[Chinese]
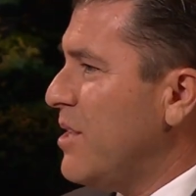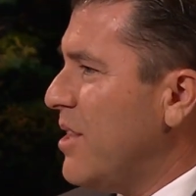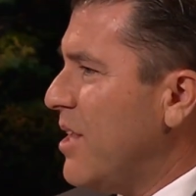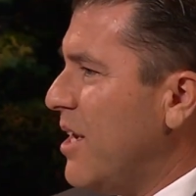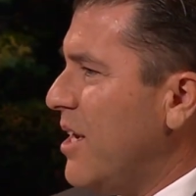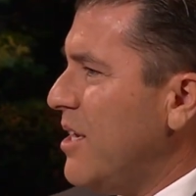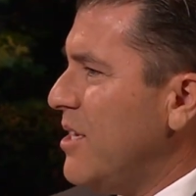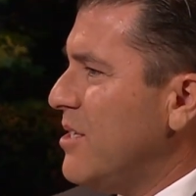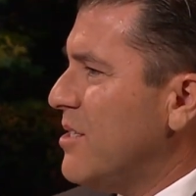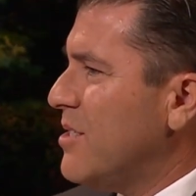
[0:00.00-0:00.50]

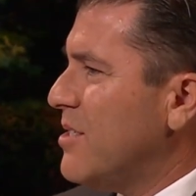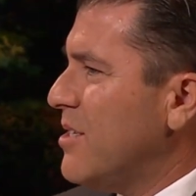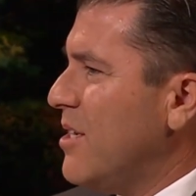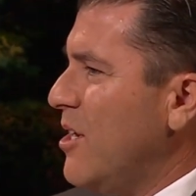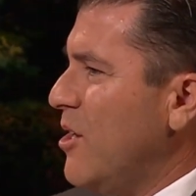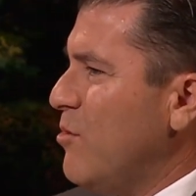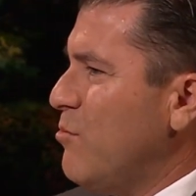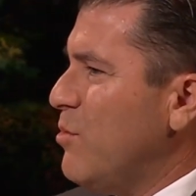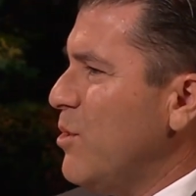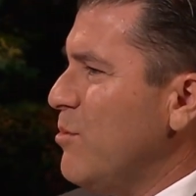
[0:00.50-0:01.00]
在未
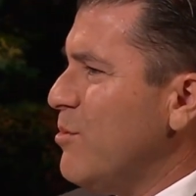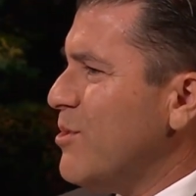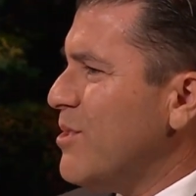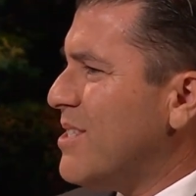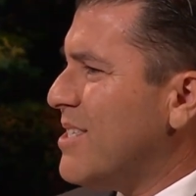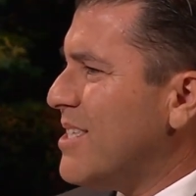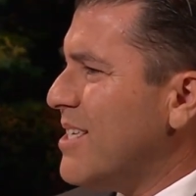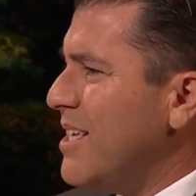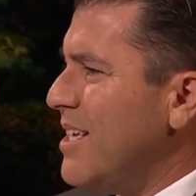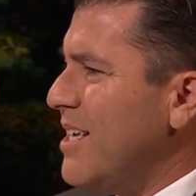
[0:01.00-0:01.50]
来的日
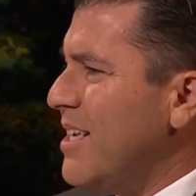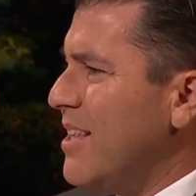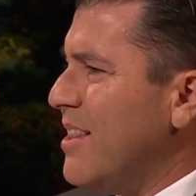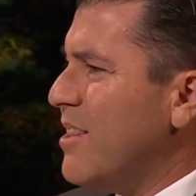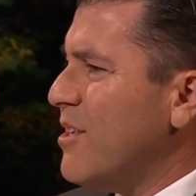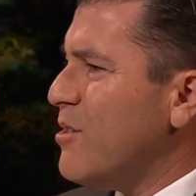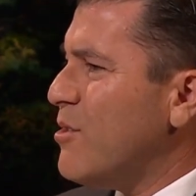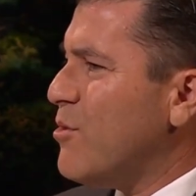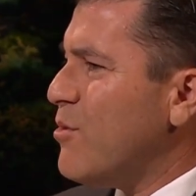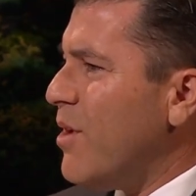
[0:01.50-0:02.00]
子，
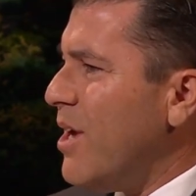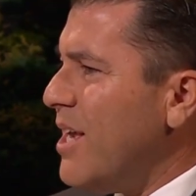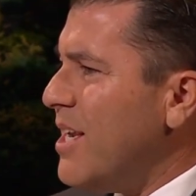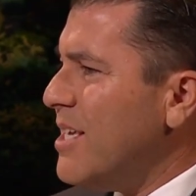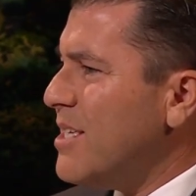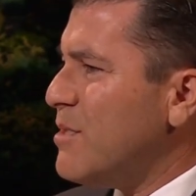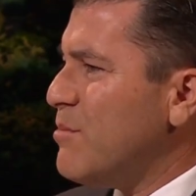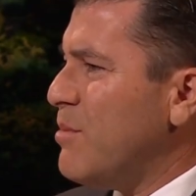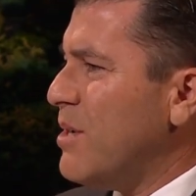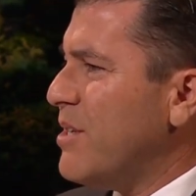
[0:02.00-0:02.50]
我们
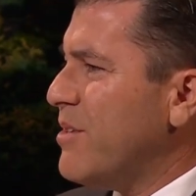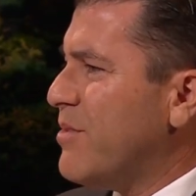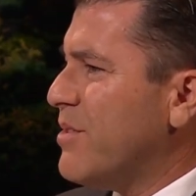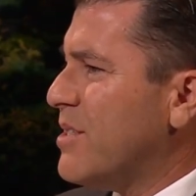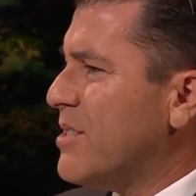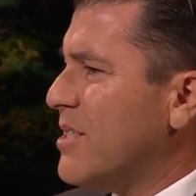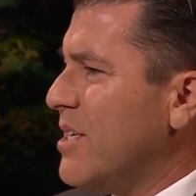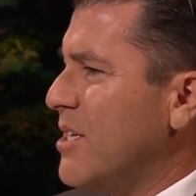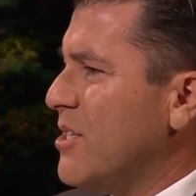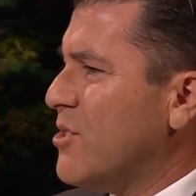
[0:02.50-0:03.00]
将
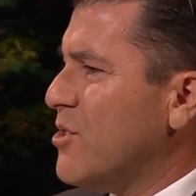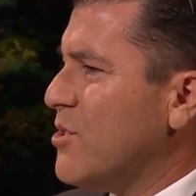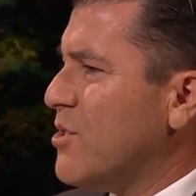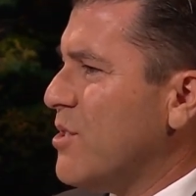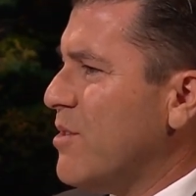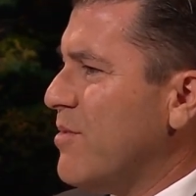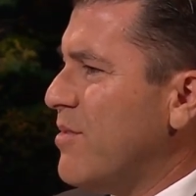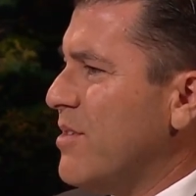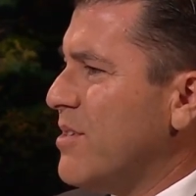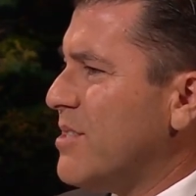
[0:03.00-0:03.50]
看到
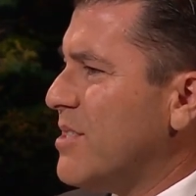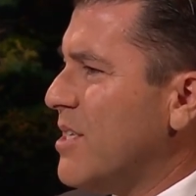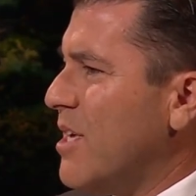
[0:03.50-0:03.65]
救主